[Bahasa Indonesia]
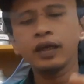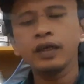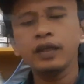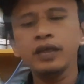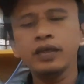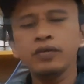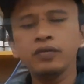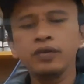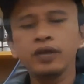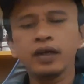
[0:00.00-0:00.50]

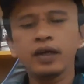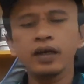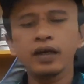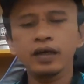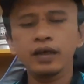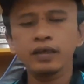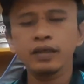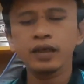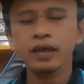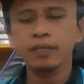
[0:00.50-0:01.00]
ini
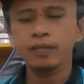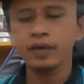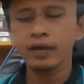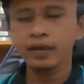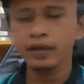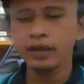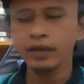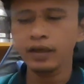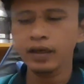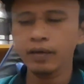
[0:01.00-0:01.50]
juga
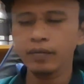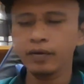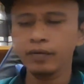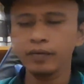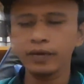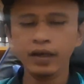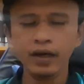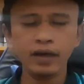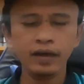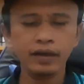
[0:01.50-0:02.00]
sama tidak
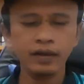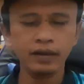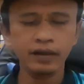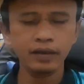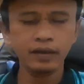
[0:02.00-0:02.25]
berminyak